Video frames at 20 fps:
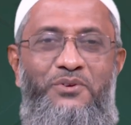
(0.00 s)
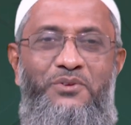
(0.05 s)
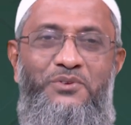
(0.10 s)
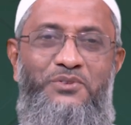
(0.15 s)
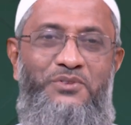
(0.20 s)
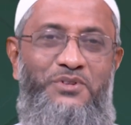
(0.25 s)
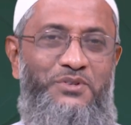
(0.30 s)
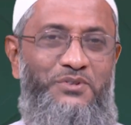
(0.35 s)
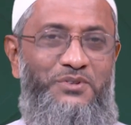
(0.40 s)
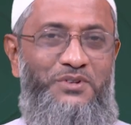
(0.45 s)

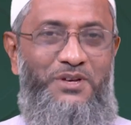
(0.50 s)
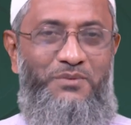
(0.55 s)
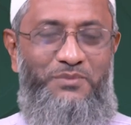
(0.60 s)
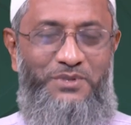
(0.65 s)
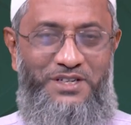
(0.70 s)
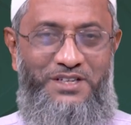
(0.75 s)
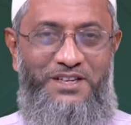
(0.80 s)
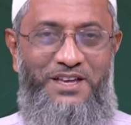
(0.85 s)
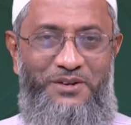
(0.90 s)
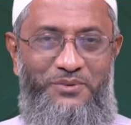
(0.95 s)
অনুশাসন
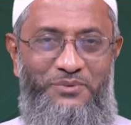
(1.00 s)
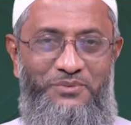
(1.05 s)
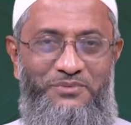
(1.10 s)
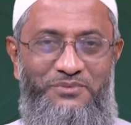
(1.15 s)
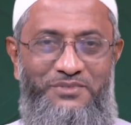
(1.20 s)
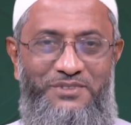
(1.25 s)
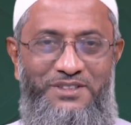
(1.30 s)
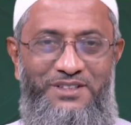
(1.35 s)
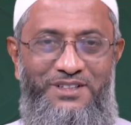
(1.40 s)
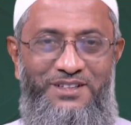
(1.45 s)
আবার কেন
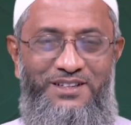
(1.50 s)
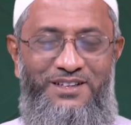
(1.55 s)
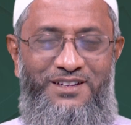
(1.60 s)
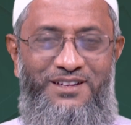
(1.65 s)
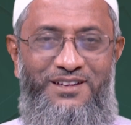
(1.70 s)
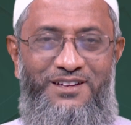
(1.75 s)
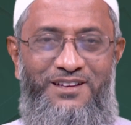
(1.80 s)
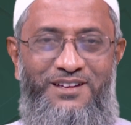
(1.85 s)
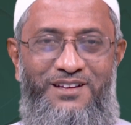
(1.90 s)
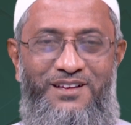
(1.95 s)

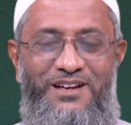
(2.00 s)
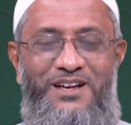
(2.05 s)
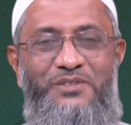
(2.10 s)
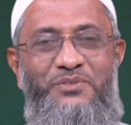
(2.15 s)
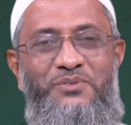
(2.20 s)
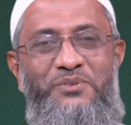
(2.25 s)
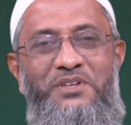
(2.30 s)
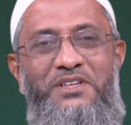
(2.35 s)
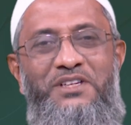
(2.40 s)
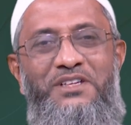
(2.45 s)

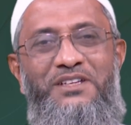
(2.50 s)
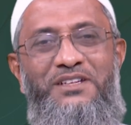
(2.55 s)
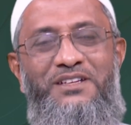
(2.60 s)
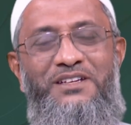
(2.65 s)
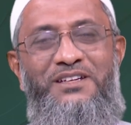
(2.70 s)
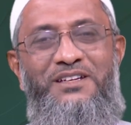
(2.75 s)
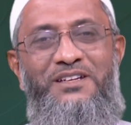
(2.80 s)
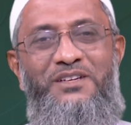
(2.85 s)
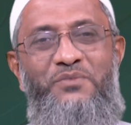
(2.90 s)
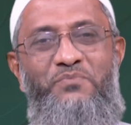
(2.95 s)
আসলে
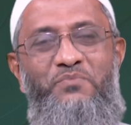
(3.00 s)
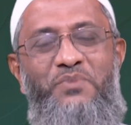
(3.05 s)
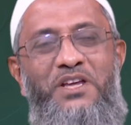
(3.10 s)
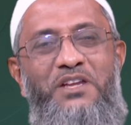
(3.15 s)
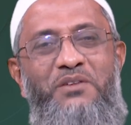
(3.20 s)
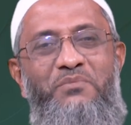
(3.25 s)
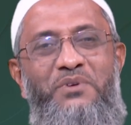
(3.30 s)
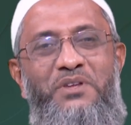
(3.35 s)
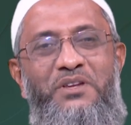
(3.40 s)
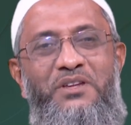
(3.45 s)

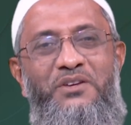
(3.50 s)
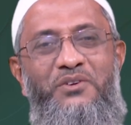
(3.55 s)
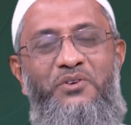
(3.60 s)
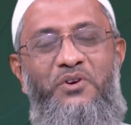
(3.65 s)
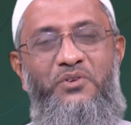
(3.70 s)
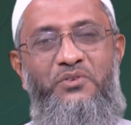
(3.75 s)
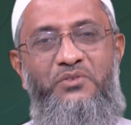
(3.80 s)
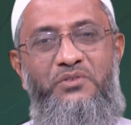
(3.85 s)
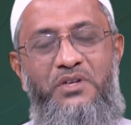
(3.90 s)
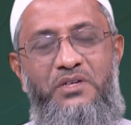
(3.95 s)
পারিবারিক
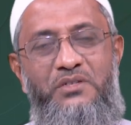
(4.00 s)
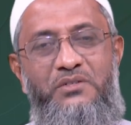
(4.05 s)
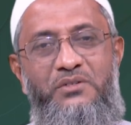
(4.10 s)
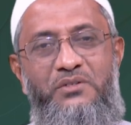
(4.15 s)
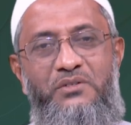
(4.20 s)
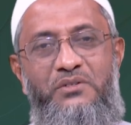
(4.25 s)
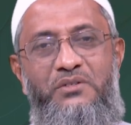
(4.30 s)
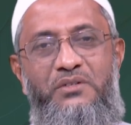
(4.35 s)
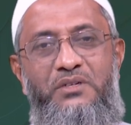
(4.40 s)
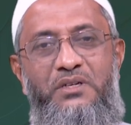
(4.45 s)

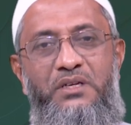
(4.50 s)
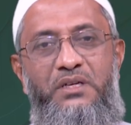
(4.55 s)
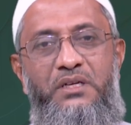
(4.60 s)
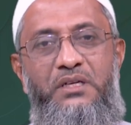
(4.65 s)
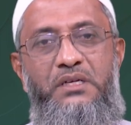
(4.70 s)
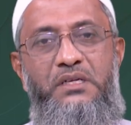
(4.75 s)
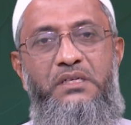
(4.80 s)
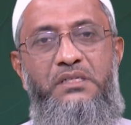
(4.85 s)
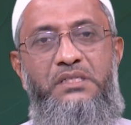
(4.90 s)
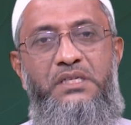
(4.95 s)
অনুশাসন
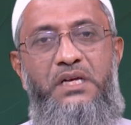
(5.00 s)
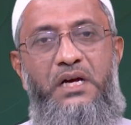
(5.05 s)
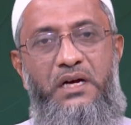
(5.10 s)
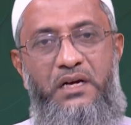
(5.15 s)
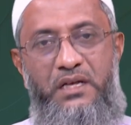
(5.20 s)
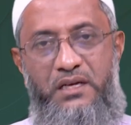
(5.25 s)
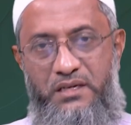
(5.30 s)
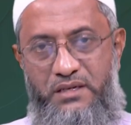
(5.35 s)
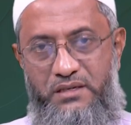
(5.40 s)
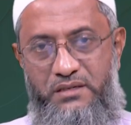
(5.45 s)

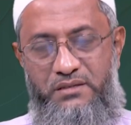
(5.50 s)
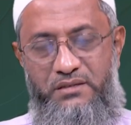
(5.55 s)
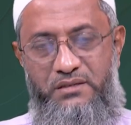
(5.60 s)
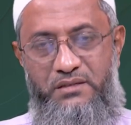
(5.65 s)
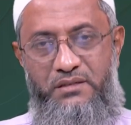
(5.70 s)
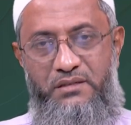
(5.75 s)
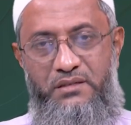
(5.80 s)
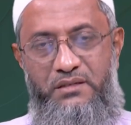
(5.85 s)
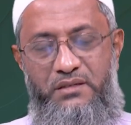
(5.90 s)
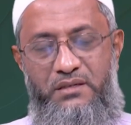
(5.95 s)
ছাড়া
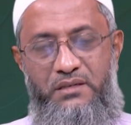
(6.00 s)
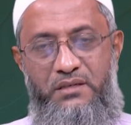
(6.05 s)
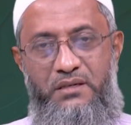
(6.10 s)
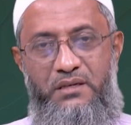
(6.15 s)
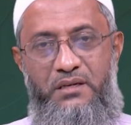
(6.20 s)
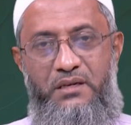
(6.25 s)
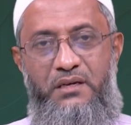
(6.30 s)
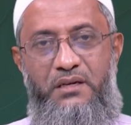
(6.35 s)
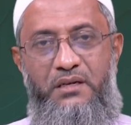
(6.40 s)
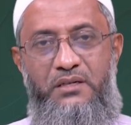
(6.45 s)

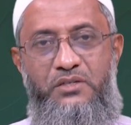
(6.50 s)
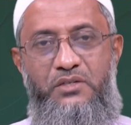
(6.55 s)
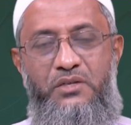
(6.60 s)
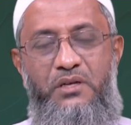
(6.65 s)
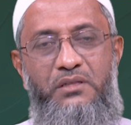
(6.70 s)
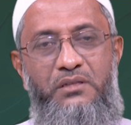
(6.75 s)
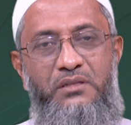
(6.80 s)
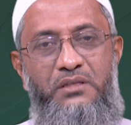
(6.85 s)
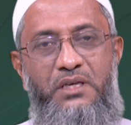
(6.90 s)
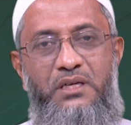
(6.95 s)

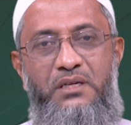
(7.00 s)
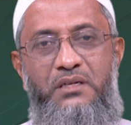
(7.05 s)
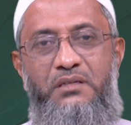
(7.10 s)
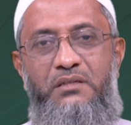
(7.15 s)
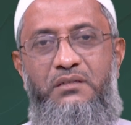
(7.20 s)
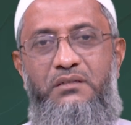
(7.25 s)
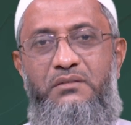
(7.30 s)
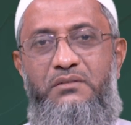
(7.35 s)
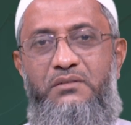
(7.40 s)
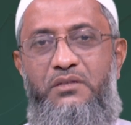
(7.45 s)
সন্তান
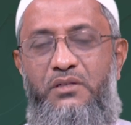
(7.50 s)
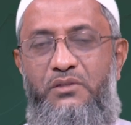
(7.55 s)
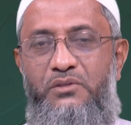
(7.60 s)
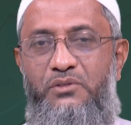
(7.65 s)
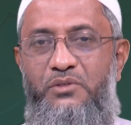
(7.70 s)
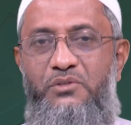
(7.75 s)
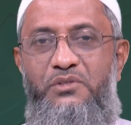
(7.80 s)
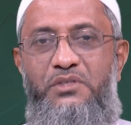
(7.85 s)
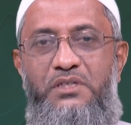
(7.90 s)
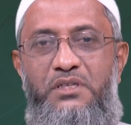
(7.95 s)

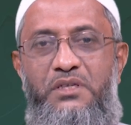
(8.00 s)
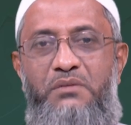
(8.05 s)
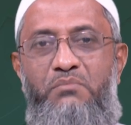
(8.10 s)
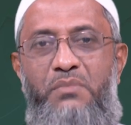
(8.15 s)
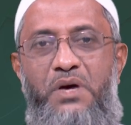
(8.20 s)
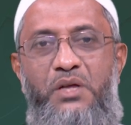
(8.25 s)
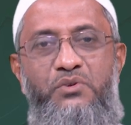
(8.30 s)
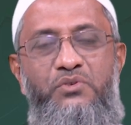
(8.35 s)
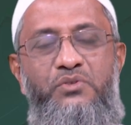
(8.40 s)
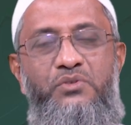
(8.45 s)
সন্ততিকে
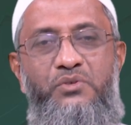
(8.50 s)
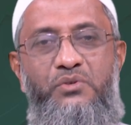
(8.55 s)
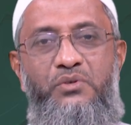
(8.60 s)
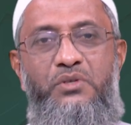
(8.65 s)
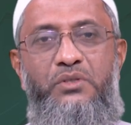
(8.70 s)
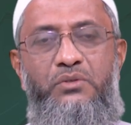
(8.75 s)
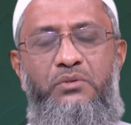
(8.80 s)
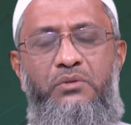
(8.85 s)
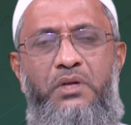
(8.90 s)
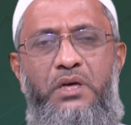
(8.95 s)
মানুষ করে
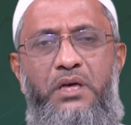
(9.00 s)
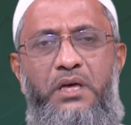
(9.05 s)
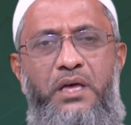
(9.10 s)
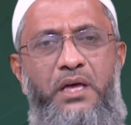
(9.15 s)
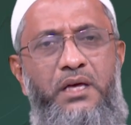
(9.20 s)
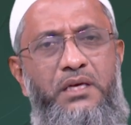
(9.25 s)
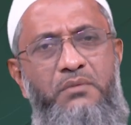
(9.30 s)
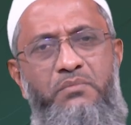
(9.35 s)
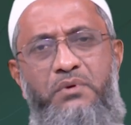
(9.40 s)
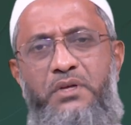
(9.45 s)
তোলা
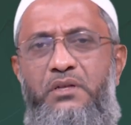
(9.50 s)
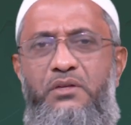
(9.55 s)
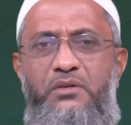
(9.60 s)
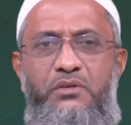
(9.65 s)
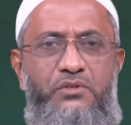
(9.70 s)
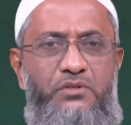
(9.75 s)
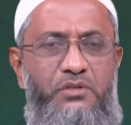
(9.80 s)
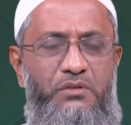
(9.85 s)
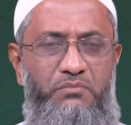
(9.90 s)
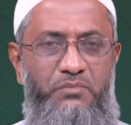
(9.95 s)
একেবারেই
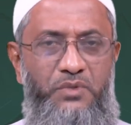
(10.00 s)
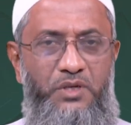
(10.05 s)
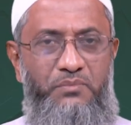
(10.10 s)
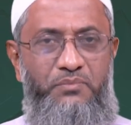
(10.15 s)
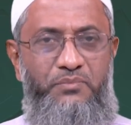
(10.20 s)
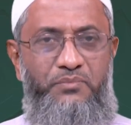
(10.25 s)
অসম্ভব